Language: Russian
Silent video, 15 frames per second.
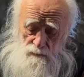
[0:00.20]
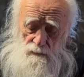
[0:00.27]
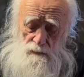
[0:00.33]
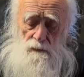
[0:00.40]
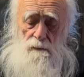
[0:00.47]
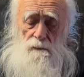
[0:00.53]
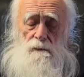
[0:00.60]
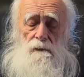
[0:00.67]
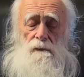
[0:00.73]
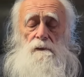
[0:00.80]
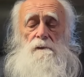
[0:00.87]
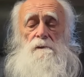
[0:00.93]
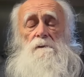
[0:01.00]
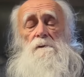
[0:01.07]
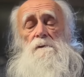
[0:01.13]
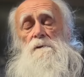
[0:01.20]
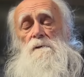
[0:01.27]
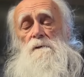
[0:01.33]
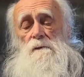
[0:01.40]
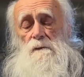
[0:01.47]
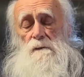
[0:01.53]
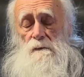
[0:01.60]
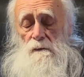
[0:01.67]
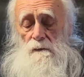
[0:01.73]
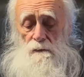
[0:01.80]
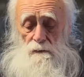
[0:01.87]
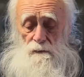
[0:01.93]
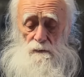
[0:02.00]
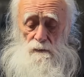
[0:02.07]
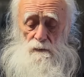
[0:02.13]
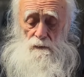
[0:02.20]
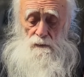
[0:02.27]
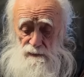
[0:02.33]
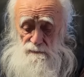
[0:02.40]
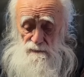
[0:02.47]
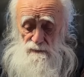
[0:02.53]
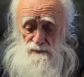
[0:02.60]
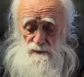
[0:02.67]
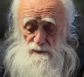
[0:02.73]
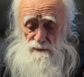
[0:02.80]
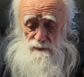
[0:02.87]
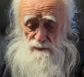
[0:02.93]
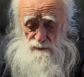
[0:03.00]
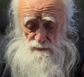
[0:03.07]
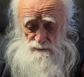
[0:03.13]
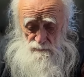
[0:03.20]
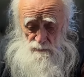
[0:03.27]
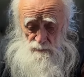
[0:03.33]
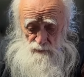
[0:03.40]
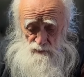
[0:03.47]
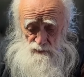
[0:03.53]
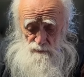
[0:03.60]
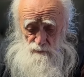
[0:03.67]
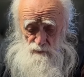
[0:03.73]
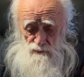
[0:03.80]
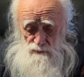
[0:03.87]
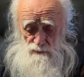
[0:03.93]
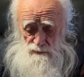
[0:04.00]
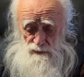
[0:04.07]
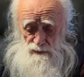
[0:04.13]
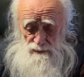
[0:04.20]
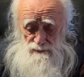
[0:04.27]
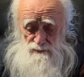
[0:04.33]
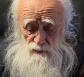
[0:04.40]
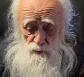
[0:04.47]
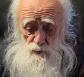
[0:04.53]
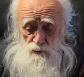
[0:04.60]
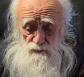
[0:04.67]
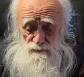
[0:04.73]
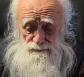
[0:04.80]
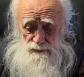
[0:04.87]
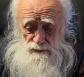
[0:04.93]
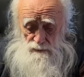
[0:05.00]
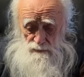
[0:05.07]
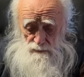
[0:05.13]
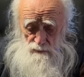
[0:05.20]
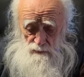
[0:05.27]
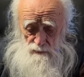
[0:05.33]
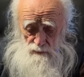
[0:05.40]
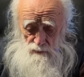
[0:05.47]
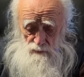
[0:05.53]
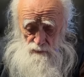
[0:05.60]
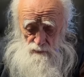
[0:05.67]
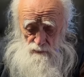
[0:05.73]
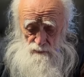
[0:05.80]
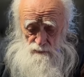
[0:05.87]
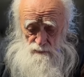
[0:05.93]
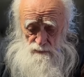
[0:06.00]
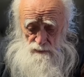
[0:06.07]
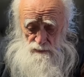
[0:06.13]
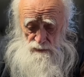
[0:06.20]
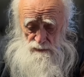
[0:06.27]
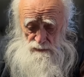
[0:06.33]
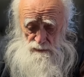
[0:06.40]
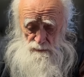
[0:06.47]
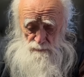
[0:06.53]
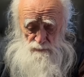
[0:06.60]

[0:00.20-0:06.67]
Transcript: В чем смысл жизни? Отвечать на этот вопрос можно на разных уровнях, но если